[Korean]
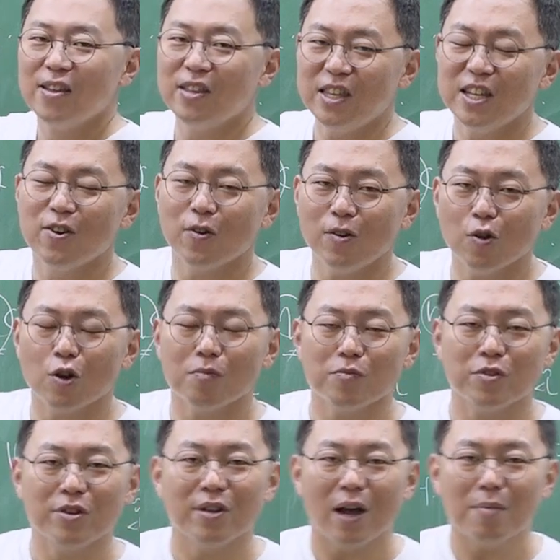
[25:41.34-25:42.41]
근데 이걸
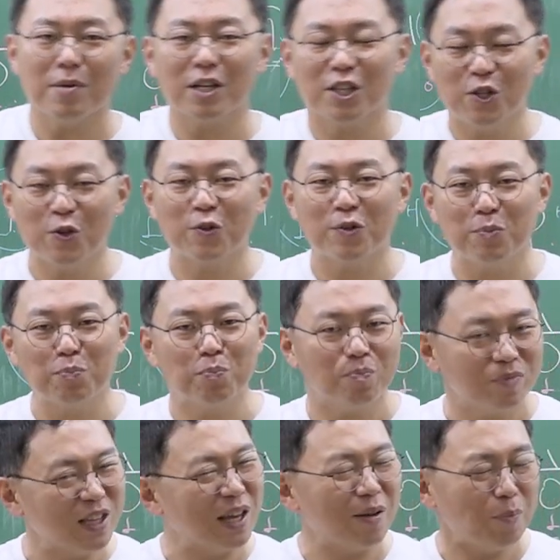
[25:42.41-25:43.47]
여러분들이 아마 기억을
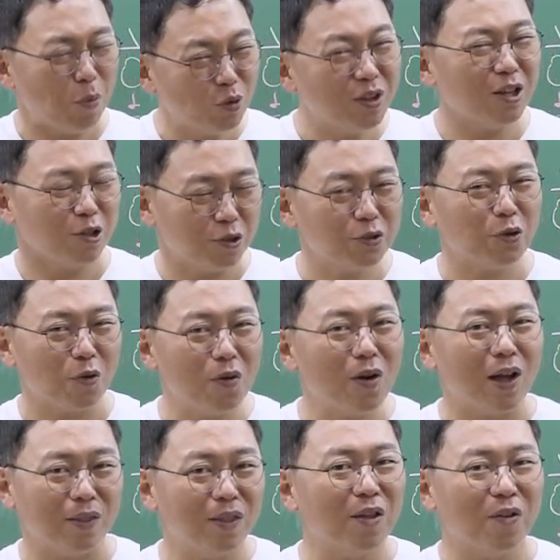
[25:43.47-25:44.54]
못 하셨던 것
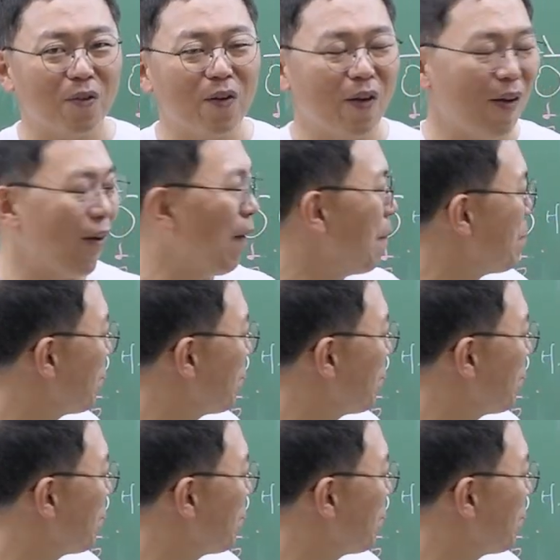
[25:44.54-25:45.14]
같아요. 예.